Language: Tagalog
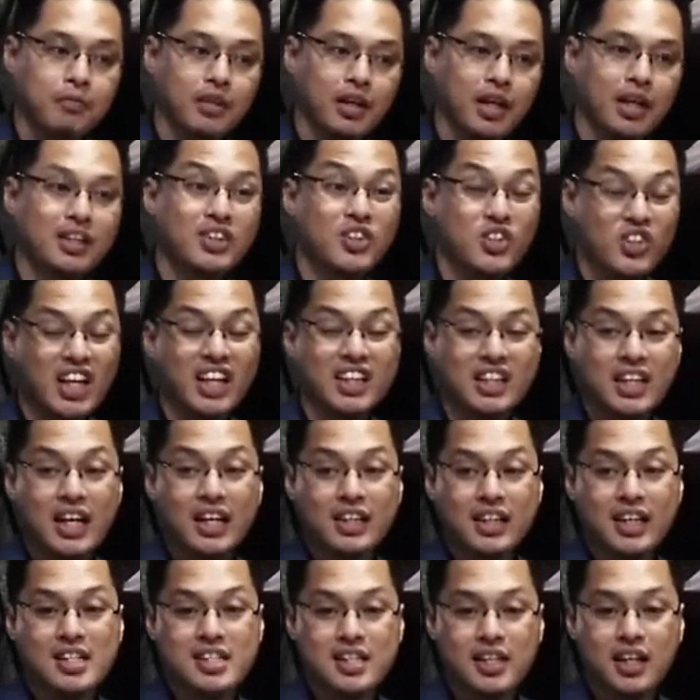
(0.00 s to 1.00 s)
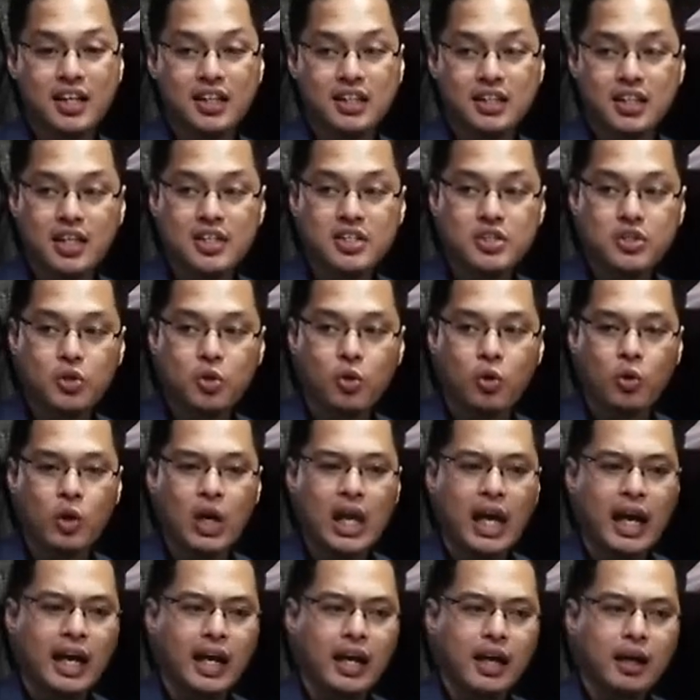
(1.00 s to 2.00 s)
At yun nga, tinatranslate siya as
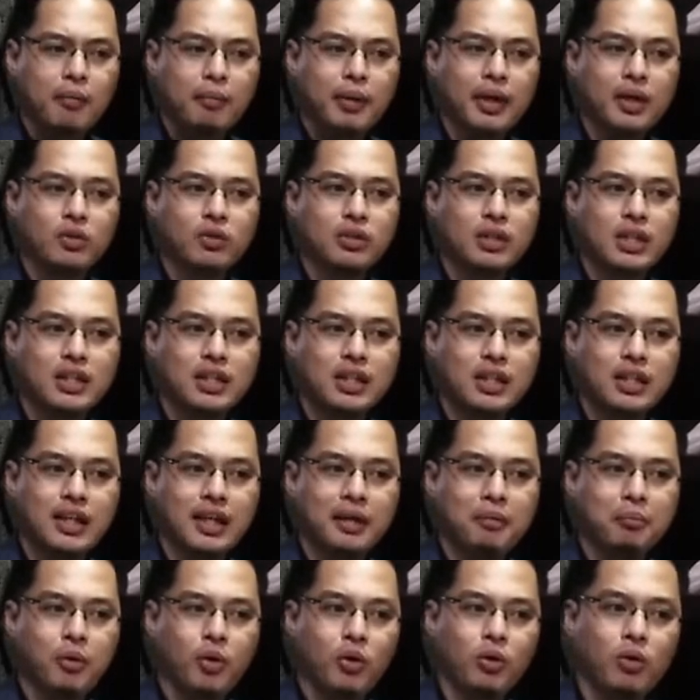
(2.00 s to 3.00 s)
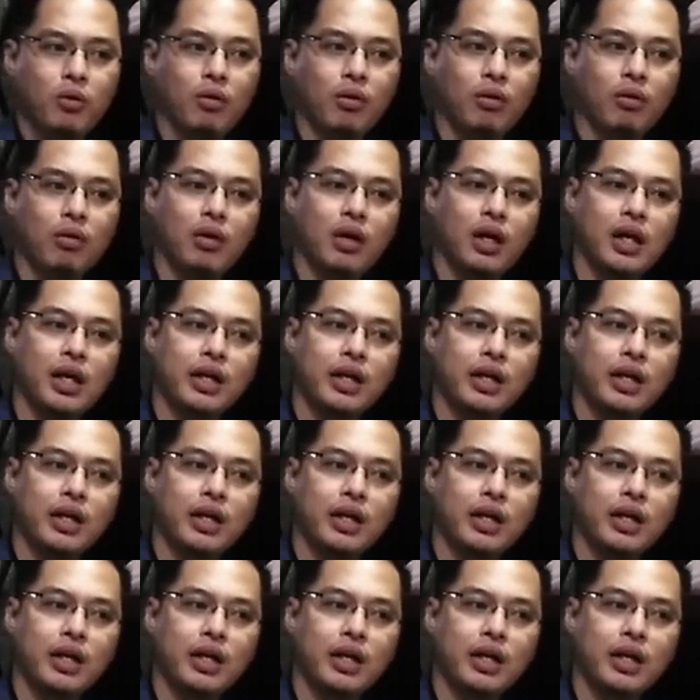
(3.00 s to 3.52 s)
soul. Pero kung titignan mo,